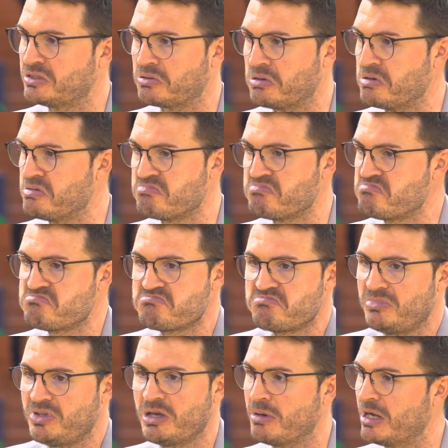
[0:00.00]
To
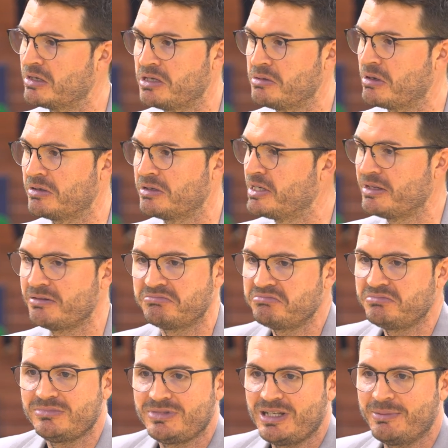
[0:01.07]
nie ma, nie ma,
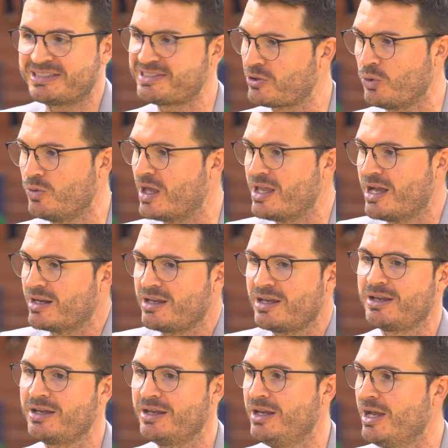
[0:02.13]
nie ma sekunda, jak
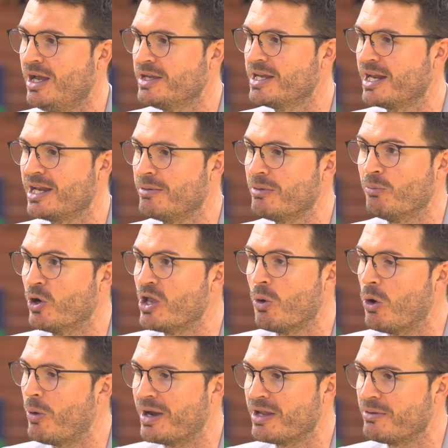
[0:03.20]
nie, ja nie, moja
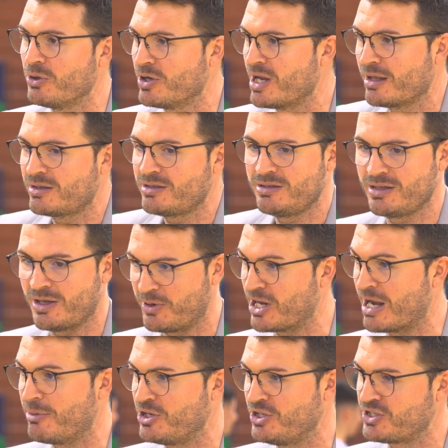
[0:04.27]
głowa nie, nie, nie
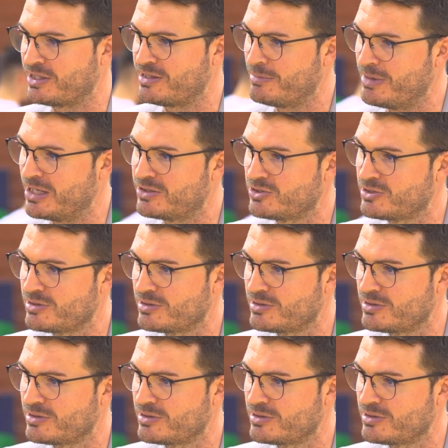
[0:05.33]
wygramy dzisiaj ten mecz.